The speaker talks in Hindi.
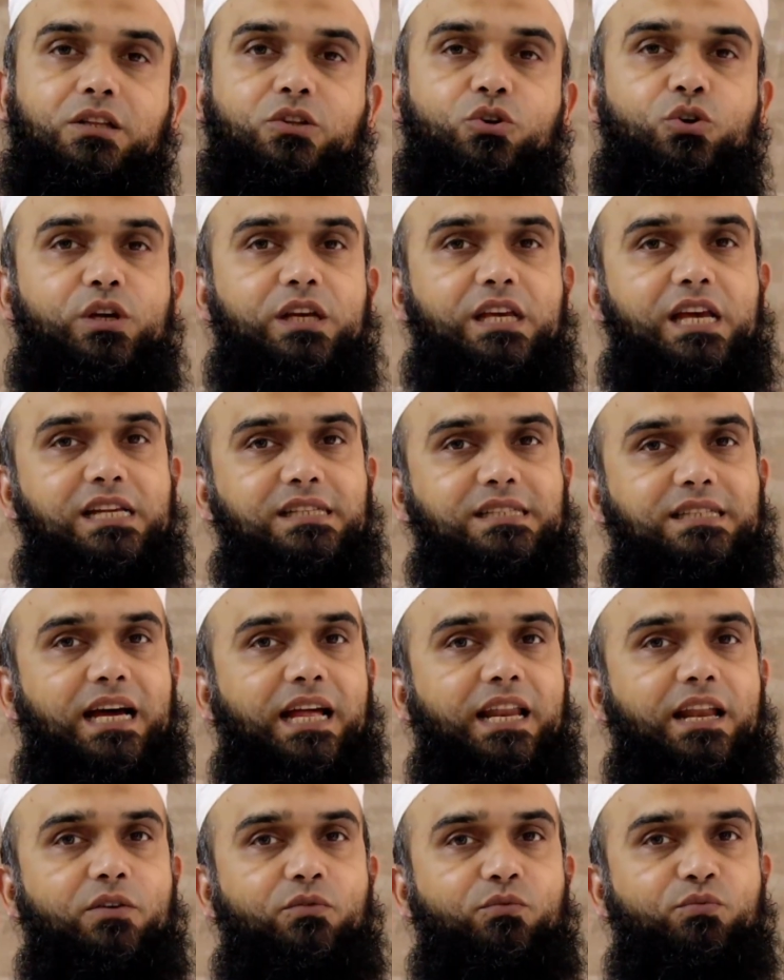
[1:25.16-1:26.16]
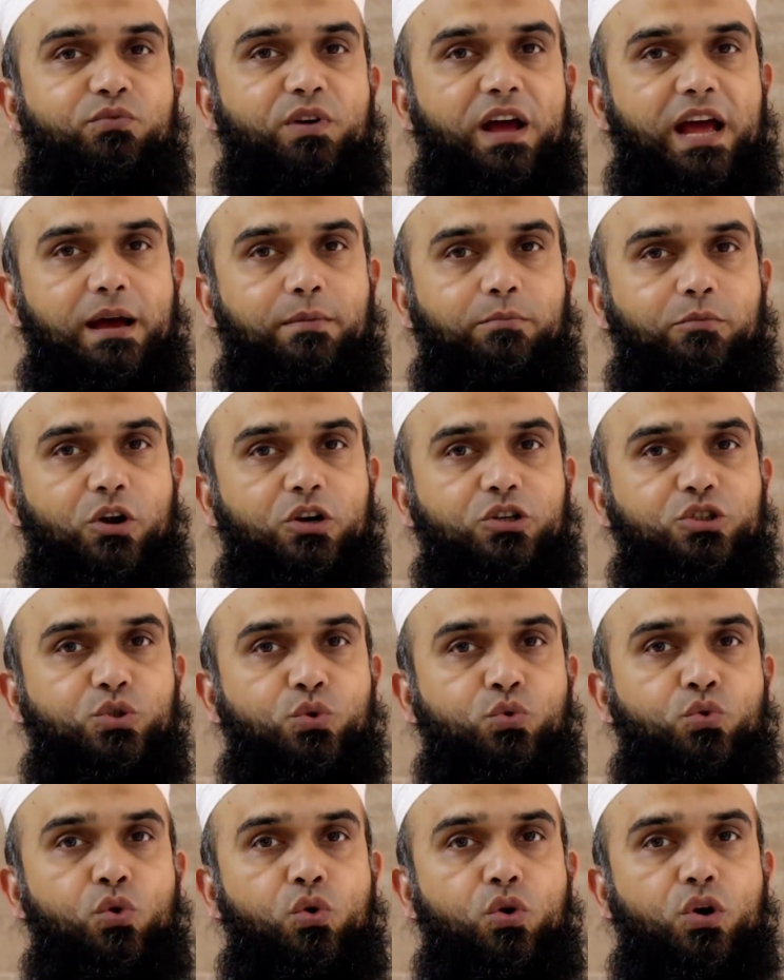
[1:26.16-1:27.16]
तो ये सारे वहम और
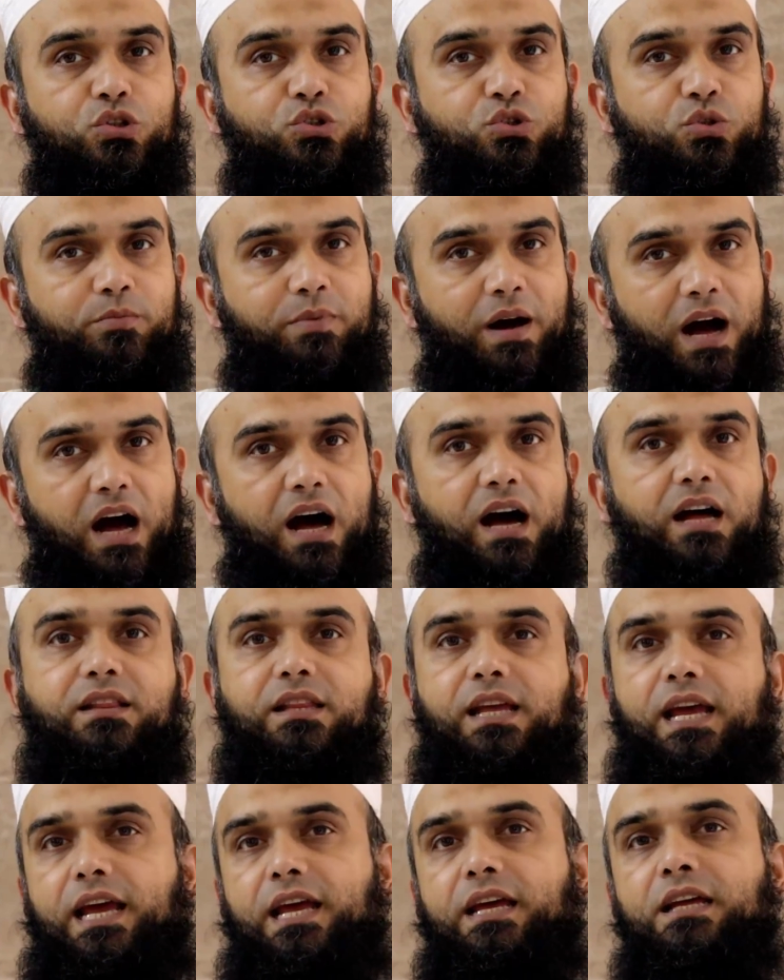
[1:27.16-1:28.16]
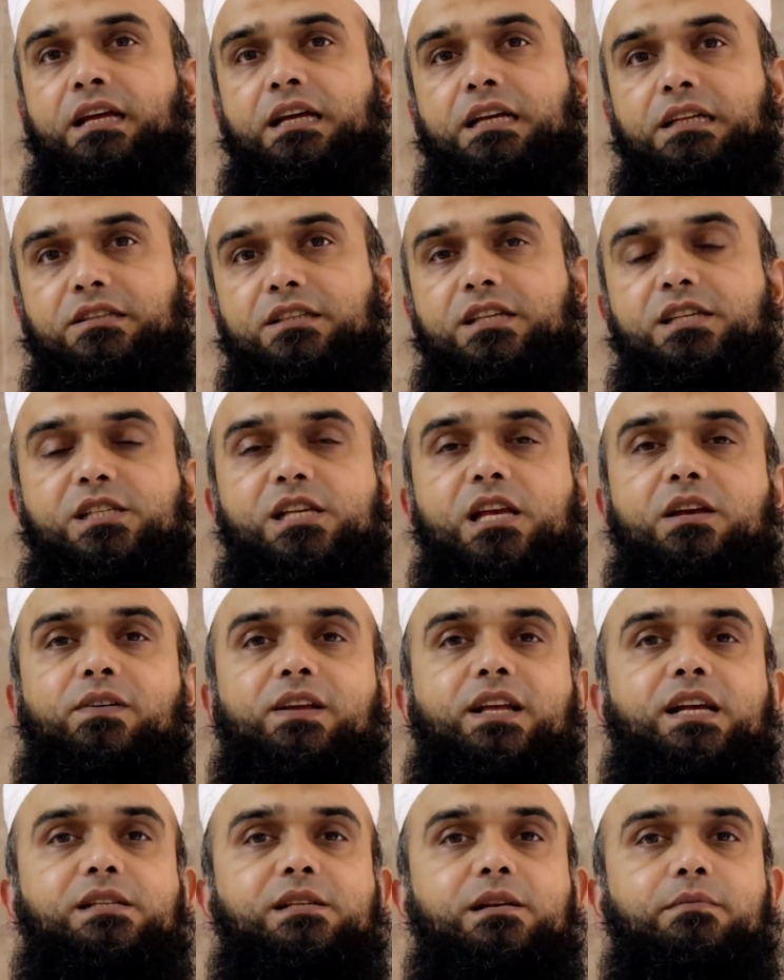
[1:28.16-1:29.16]
शुगो को शुबहत हैं जिसकी
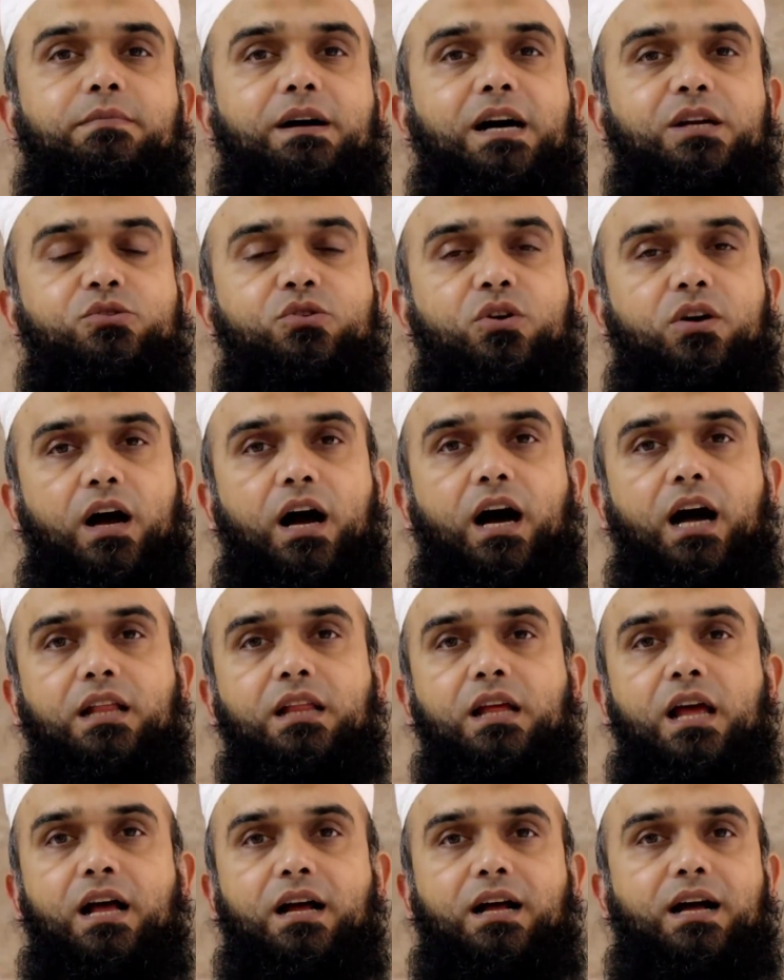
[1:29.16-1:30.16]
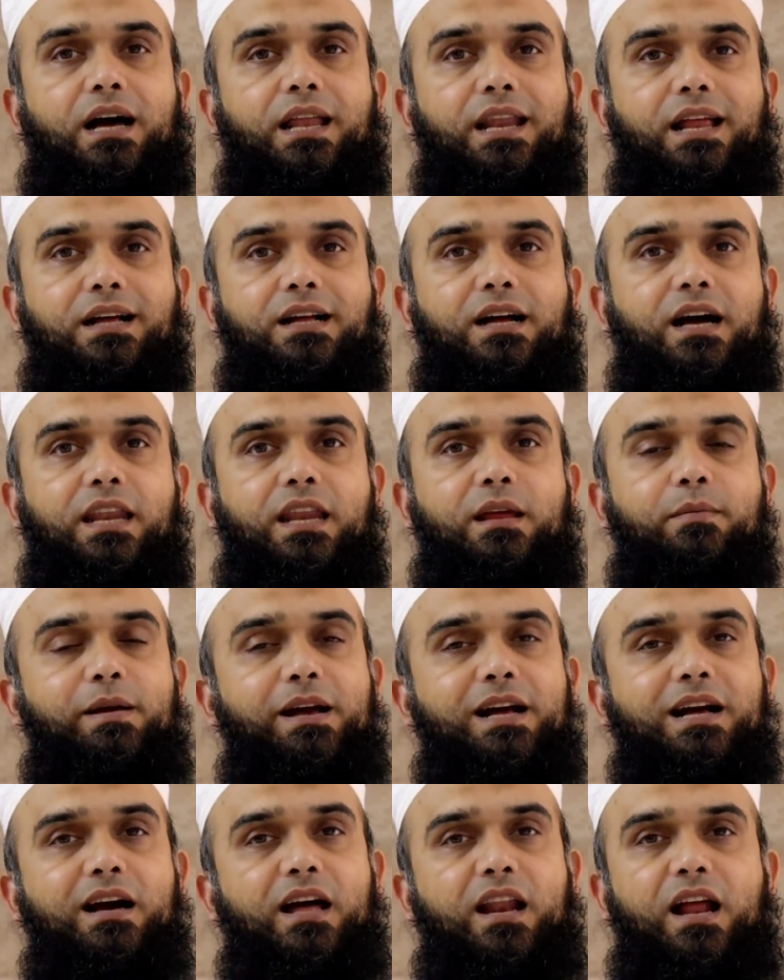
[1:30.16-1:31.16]
वजह से बाज़ात खाना खाने
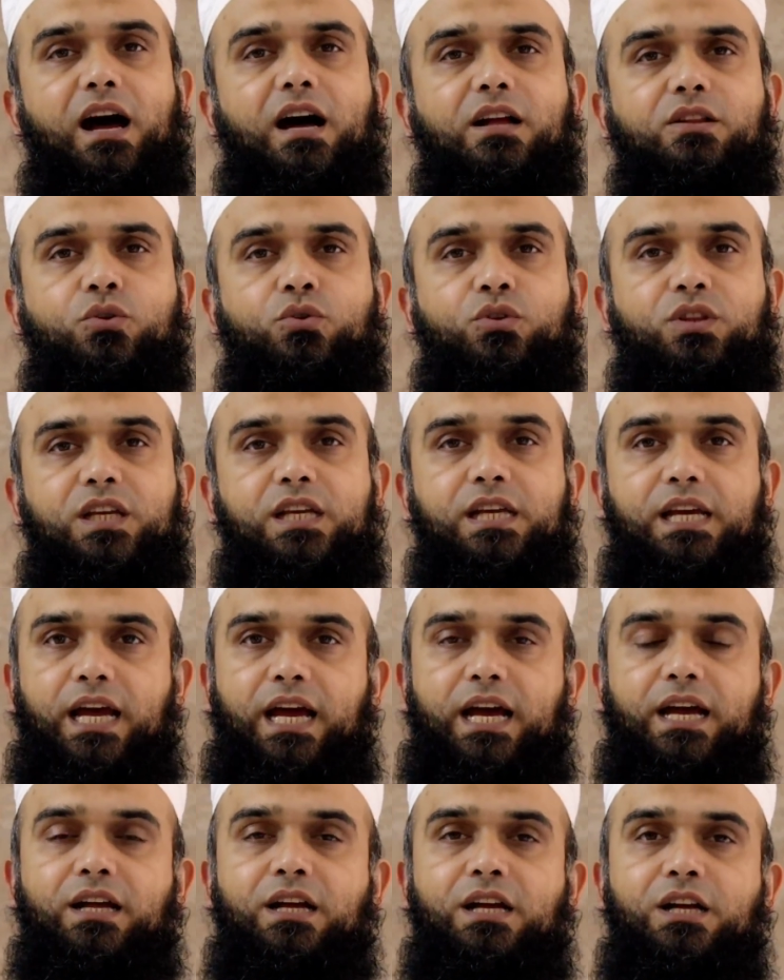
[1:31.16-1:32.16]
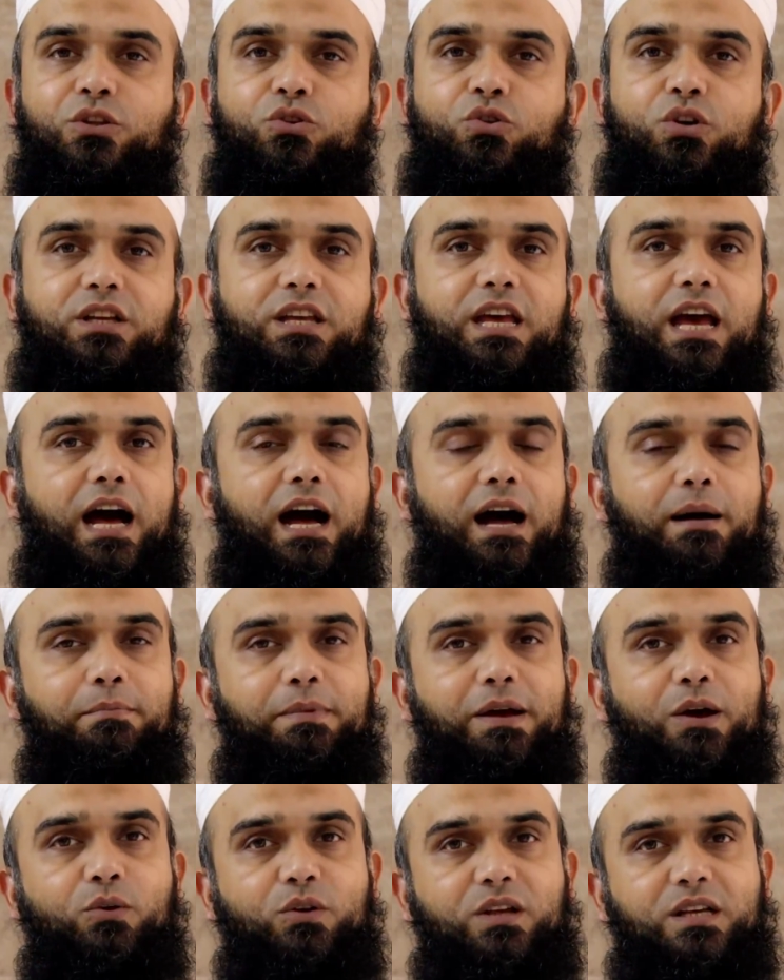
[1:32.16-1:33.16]
में कराहत होती है तो क्या
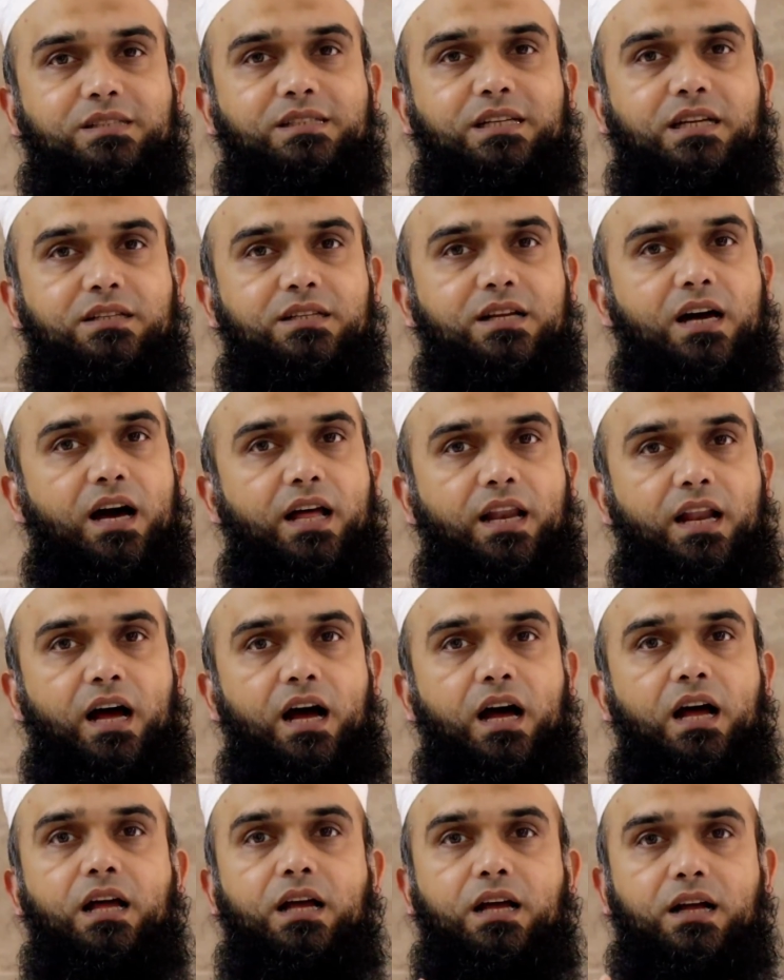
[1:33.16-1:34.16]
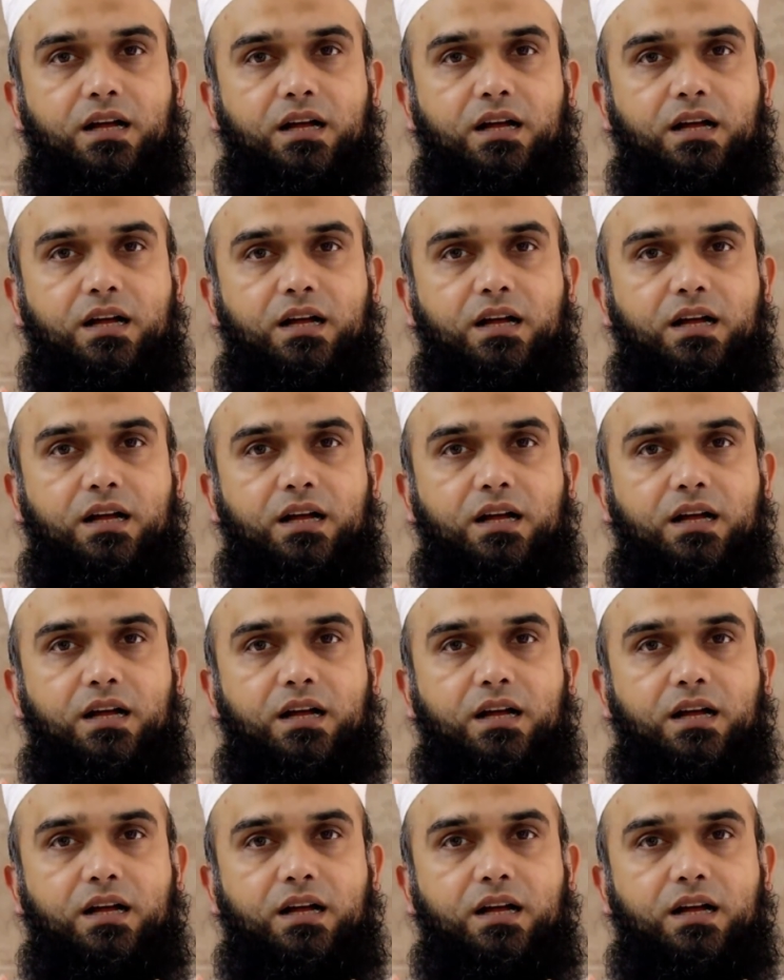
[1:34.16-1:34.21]
मैं उनके साथ खाना